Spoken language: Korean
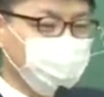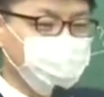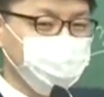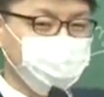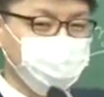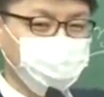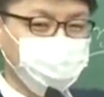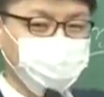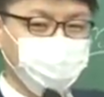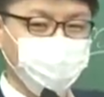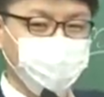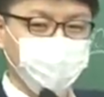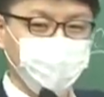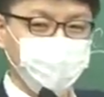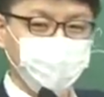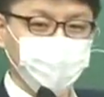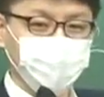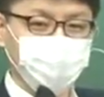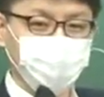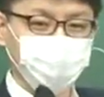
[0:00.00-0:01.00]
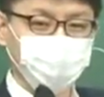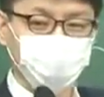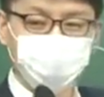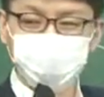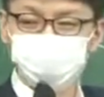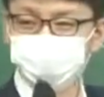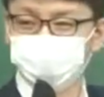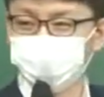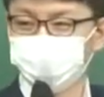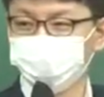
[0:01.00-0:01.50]
했을 때 어,
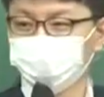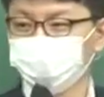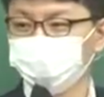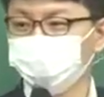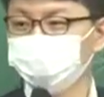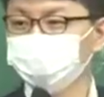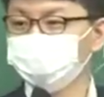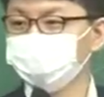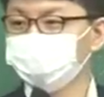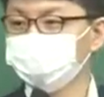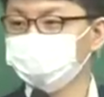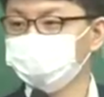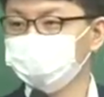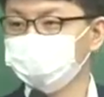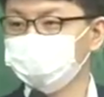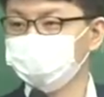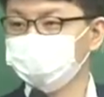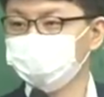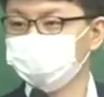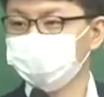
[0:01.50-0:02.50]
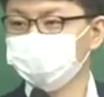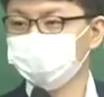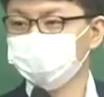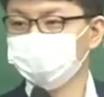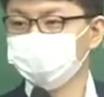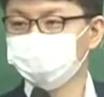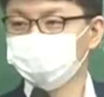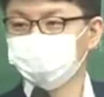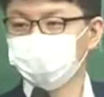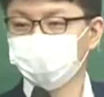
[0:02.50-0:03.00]
페널티 같은 거 어떻게 줄지
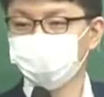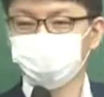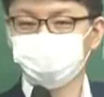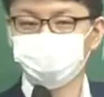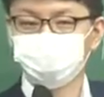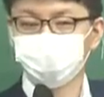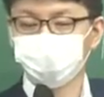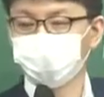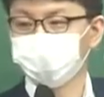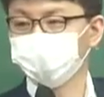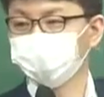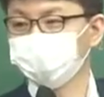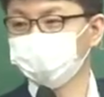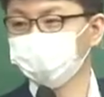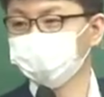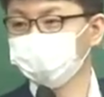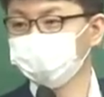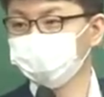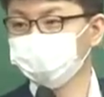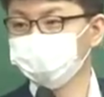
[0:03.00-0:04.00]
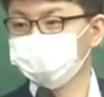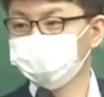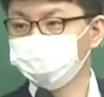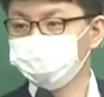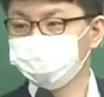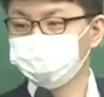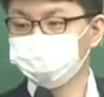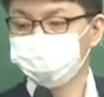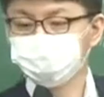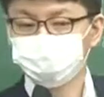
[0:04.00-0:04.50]
실제 단속도 나가야 될 거고
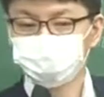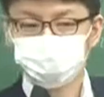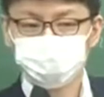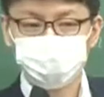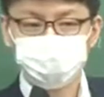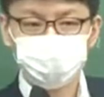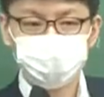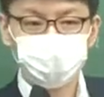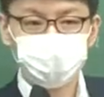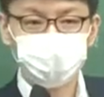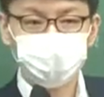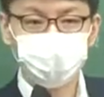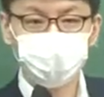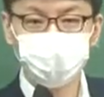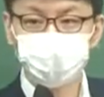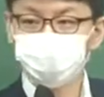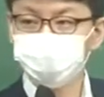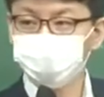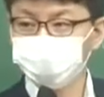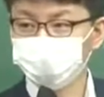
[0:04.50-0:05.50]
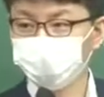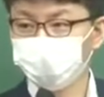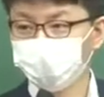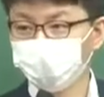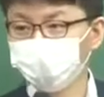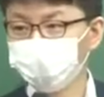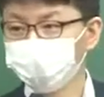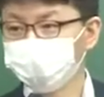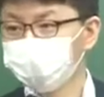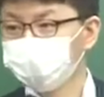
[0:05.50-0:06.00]
사람들 사람